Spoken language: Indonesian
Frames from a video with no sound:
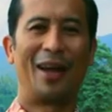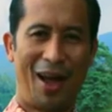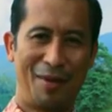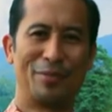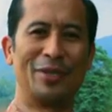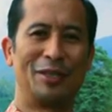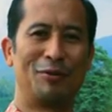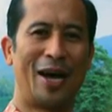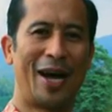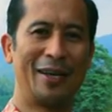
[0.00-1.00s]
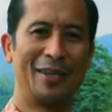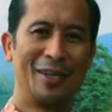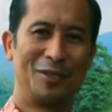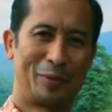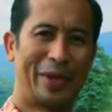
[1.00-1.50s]
Ampuni Tuhan,
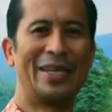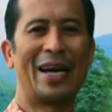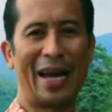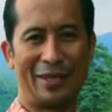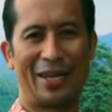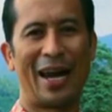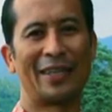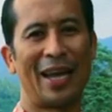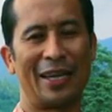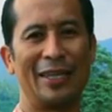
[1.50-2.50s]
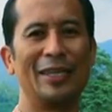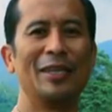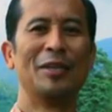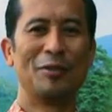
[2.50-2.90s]
supaya dia nggak jahat lagi,